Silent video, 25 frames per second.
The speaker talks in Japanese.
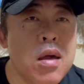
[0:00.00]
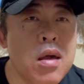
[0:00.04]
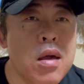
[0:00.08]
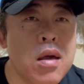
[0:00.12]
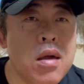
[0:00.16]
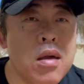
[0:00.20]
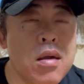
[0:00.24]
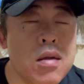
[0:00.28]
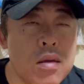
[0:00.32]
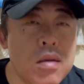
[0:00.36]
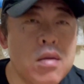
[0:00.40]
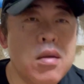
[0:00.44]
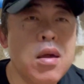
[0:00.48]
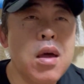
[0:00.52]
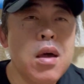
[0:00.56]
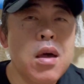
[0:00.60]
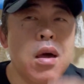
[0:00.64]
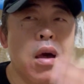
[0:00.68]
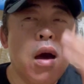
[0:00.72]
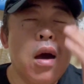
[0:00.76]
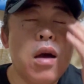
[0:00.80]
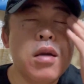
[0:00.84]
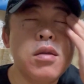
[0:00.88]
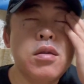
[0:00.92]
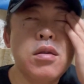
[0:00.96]
うん。
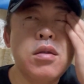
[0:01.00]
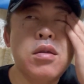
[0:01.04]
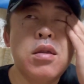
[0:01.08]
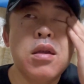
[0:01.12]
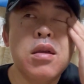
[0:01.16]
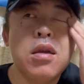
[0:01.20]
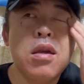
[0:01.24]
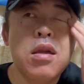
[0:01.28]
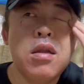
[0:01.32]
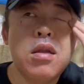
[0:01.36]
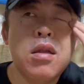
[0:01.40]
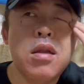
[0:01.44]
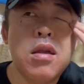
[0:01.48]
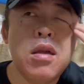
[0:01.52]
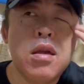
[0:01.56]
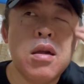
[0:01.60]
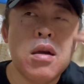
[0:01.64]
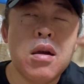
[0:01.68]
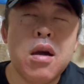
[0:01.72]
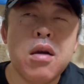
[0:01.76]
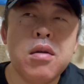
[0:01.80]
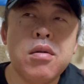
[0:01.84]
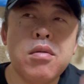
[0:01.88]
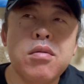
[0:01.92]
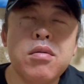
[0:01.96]
味的に
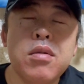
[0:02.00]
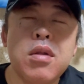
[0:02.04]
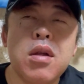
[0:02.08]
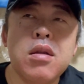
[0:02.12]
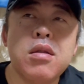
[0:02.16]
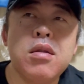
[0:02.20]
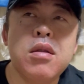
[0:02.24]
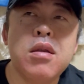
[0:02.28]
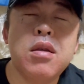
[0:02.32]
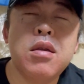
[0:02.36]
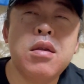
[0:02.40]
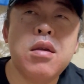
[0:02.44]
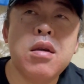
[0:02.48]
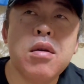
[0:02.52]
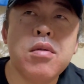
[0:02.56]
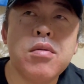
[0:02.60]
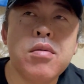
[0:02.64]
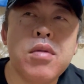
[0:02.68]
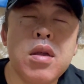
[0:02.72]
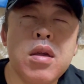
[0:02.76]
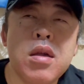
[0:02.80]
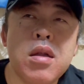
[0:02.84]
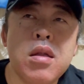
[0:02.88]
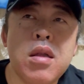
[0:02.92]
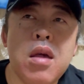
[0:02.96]
格段に飛躍
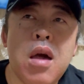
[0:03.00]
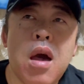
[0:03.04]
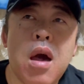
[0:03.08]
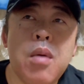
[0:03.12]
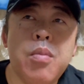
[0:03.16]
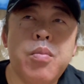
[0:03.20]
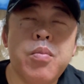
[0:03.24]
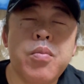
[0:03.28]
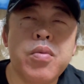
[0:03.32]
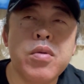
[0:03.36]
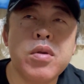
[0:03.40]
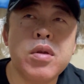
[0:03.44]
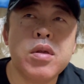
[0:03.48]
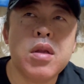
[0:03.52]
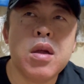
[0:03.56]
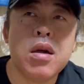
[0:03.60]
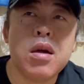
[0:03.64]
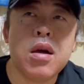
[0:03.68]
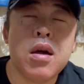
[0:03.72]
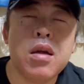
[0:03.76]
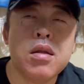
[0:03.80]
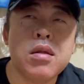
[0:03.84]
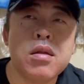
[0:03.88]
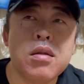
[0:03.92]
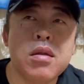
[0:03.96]
的にアップした
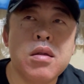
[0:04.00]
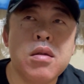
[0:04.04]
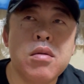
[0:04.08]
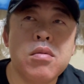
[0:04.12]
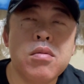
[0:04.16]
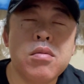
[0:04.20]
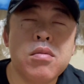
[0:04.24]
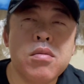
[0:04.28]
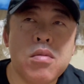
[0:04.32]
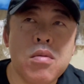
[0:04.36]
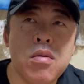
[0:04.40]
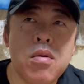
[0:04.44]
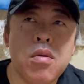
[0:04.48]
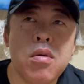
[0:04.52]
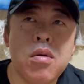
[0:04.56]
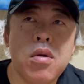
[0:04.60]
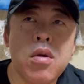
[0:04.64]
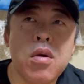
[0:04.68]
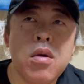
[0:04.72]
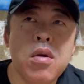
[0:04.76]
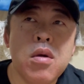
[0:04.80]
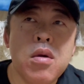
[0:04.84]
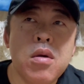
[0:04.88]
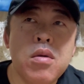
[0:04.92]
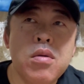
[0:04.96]
かっていうと、
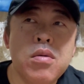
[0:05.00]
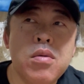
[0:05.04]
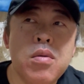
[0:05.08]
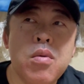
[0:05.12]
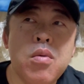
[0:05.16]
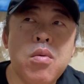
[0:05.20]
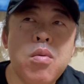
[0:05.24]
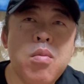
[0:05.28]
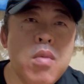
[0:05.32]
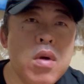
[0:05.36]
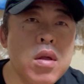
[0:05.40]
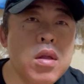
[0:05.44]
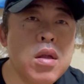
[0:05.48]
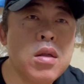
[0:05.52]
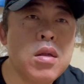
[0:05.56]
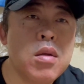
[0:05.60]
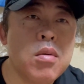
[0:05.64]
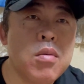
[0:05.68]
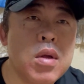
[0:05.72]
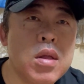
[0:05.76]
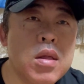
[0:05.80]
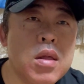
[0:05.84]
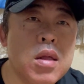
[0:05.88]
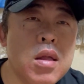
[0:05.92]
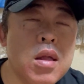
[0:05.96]
そこまでで
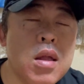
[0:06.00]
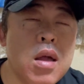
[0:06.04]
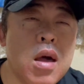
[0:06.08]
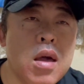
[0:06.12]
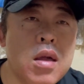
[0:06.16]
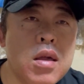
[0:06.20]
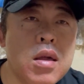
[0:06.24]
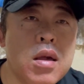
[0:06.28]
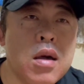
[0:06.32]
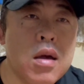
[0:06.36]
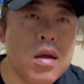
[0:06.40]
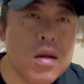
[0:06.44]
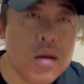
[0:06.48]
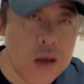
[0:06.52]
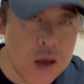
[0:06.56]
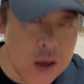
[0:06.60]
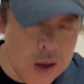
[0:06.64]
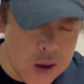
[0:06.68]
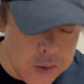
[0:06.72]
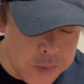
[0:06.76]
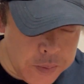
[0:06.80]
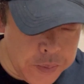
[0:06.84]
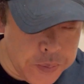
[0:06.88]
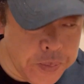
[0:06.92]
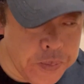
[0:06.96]
はないか
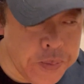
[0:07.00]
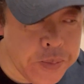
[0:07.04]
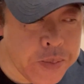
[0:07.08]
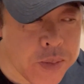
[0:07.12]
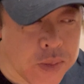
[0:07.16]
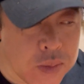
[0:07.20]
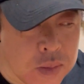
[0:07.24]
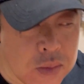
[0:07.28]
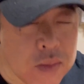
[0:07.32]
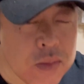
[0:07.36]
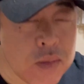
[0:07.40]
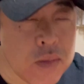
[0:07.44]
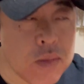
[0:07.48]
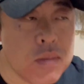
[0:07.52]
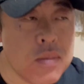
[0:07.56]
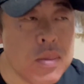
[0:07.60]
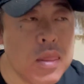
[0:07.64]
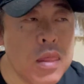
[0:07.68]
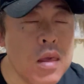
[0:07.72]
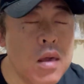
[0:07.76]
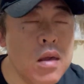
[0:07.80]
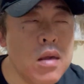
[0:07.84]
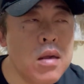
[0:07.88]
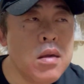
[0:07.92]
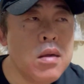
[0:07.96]
ら、うん。
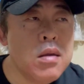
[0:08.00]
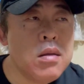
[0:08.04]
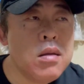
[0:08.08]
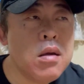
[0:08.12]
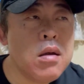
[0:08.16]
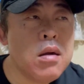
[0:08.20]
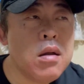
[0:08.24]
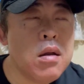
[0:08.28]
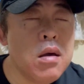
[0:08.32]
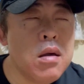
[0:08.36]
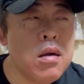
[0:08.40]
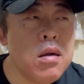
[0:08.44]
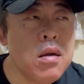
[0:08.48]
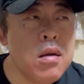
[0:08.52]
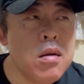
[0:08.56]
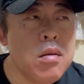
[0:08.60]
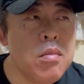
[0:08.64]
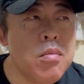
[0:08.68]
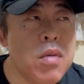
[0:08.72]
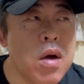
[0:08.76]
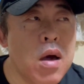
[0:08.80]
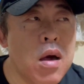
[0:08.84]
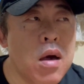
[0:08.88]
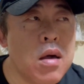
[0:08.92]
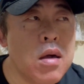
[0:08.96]
だから、
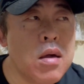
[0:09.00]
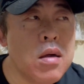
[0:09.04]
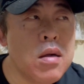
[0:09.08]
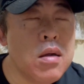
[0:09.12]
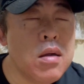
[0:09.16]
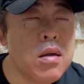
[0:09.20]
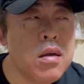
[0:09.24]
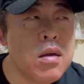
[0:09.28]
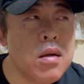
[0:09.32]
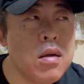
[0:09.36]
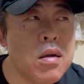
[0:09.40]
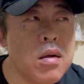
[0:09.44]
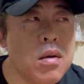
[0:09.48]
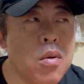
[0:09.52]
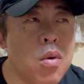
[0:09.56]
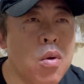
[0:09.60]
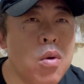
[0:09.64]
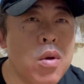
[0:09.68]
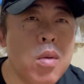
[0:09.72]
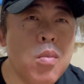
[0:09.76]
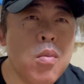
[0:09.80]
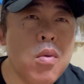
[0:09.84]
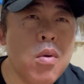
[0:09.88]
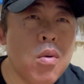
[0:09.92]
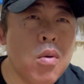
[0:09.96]
まあ、こ
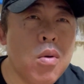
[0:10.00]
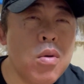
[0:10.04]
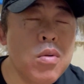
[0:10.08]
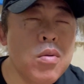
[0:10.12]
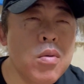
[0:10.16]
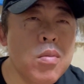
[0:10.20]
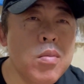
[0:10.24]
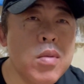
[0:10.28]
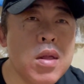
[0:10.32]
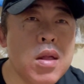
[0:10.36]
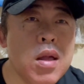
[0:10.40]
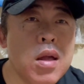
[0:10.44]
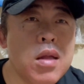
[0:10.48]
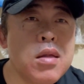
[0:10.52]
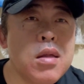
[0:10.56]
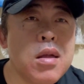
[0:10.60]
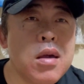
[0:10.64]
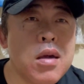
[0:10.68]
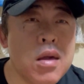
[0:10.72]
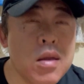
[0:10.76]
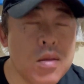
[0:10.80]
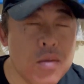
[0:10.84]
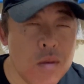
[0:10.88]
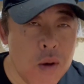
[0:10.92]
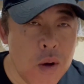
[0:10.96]
れも好みなんだ
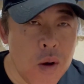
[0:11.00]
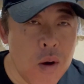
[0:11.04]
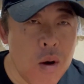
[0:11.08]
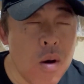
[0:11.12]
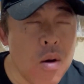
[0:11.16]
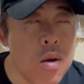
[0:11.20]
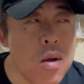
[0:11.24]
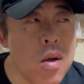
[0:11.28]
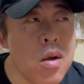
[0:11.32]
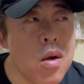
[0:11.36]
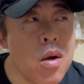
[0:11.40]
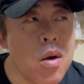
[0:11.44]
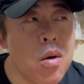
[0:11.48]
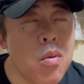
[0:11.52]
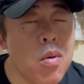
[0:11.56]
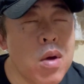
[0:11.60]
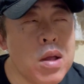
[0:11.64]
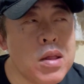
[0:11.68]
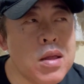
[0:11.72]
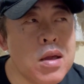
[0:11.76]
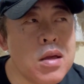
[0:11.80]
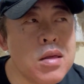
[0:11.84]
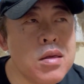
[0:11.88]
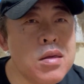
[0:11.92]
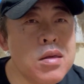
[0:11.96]
けど、
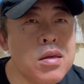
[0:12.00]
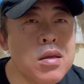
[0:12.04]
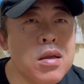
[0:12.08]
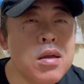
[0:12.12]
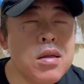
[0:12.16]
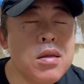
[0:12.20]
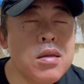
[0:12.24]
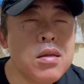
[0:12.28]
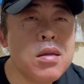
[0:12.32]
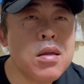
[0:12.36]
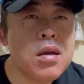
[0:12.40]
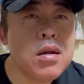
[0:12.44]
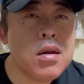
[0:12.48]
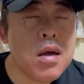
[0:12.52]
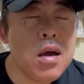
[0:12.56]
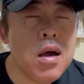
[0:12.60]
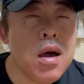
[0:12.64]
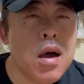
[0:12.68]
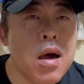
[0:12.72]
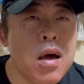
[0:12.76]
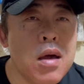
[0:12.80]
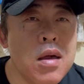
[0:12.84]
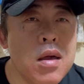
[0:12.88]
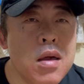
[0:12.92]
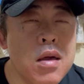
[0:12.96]
私だった
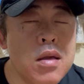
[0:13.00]
ら、